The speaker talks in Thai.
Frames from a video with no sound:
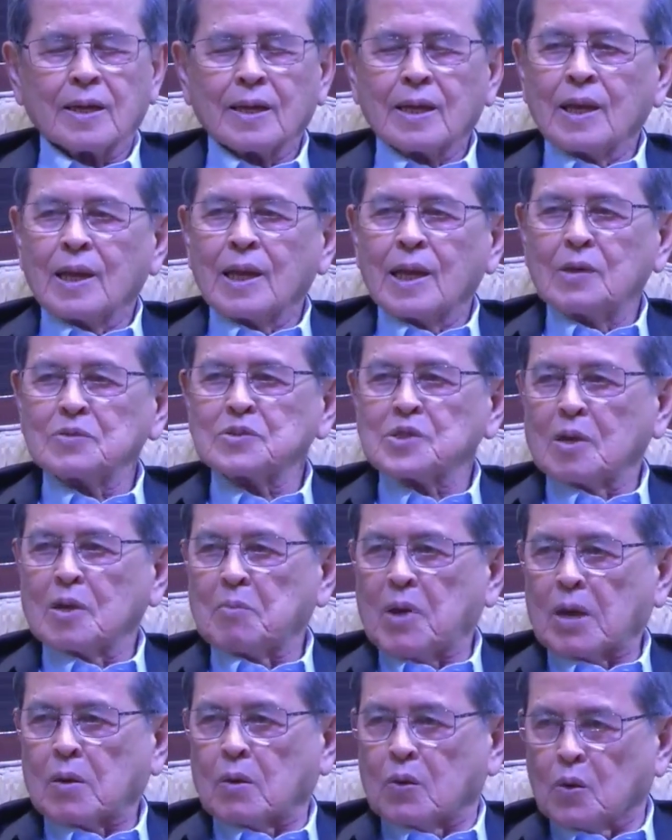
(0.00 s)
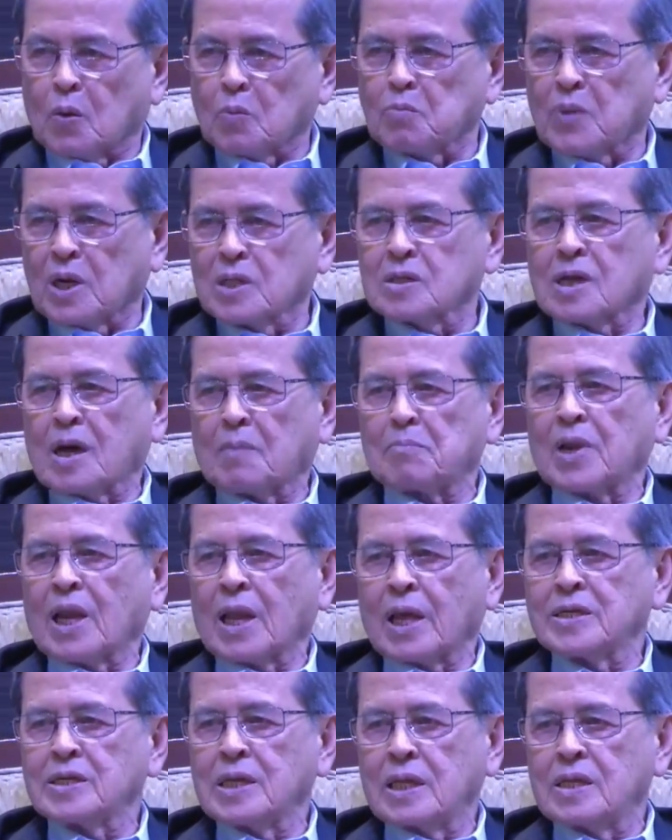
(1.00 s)
แล้วสามารถลงมือทำอะไร
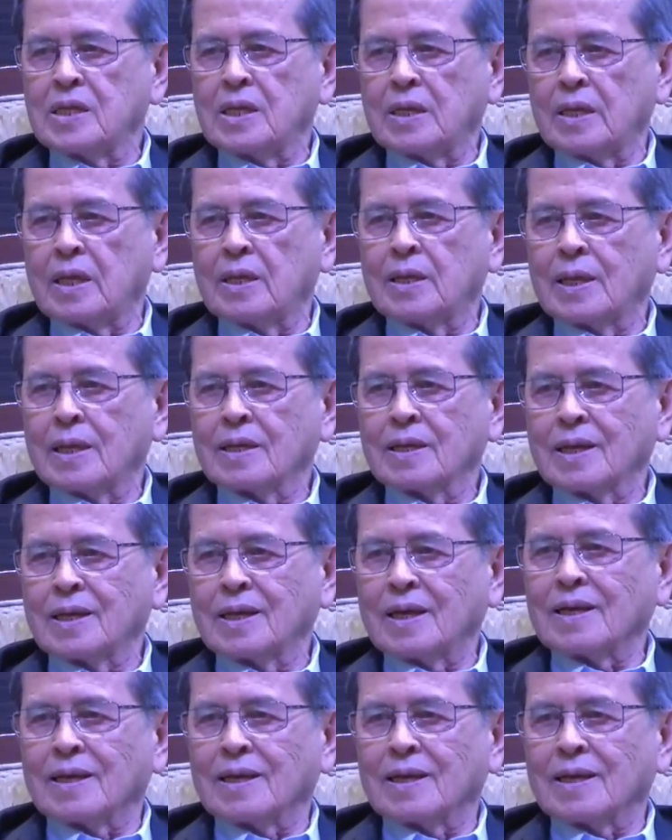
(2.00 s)
ดีๆเนี่ย